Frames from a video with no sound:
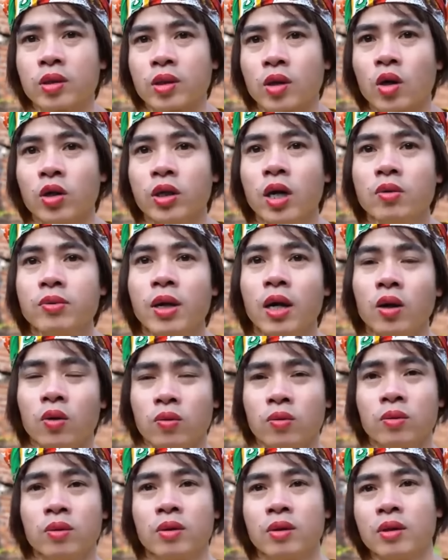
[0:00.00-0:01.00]
Con ốc
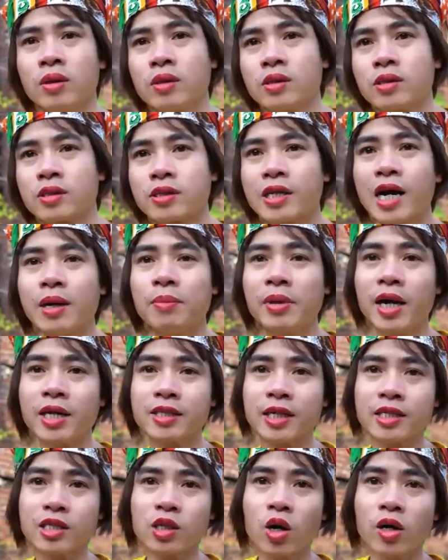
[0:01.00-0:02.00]
đâu? Ra mẹ
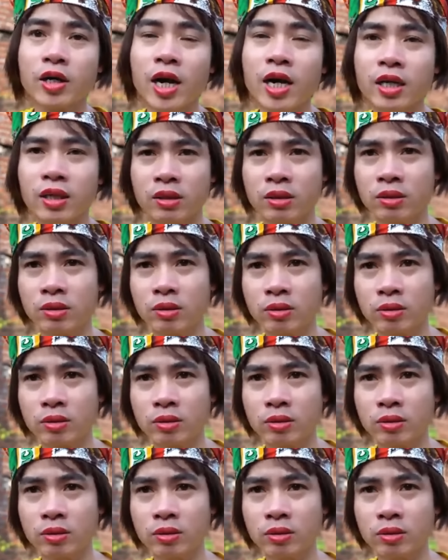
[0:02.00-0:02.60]
dặn dò đây